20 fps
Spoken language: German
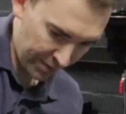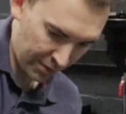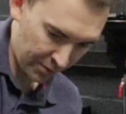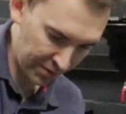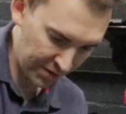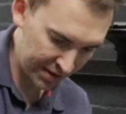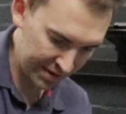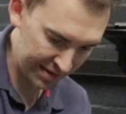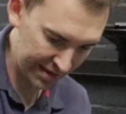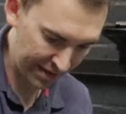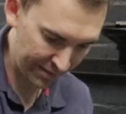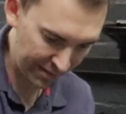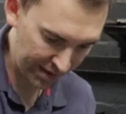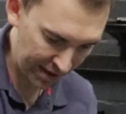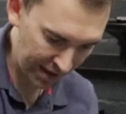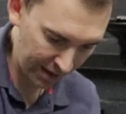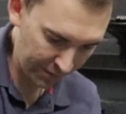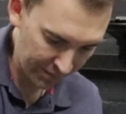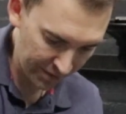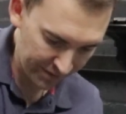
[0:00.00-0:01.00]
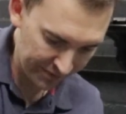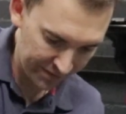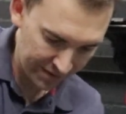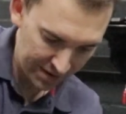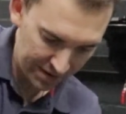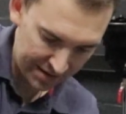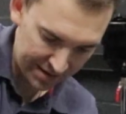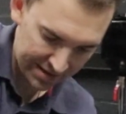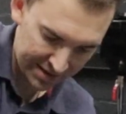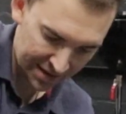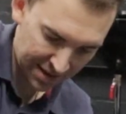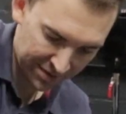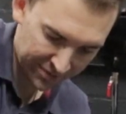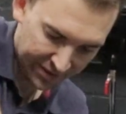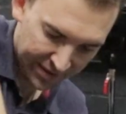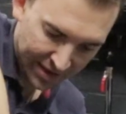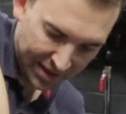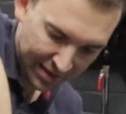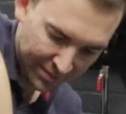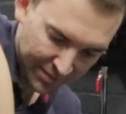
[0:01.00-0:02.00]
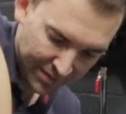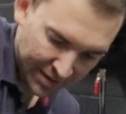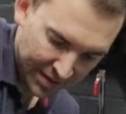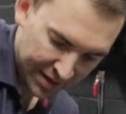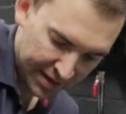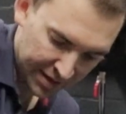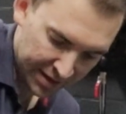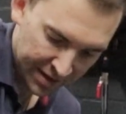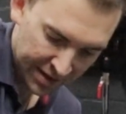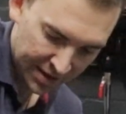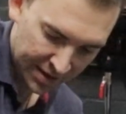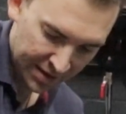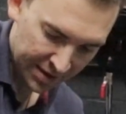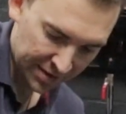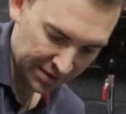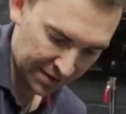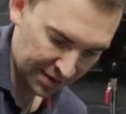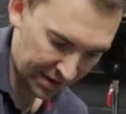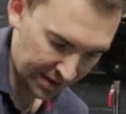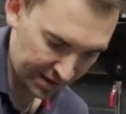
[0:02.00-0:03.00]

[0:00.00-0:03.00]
bauen das einmal ab. Ihr werdet sehen, wir haben da die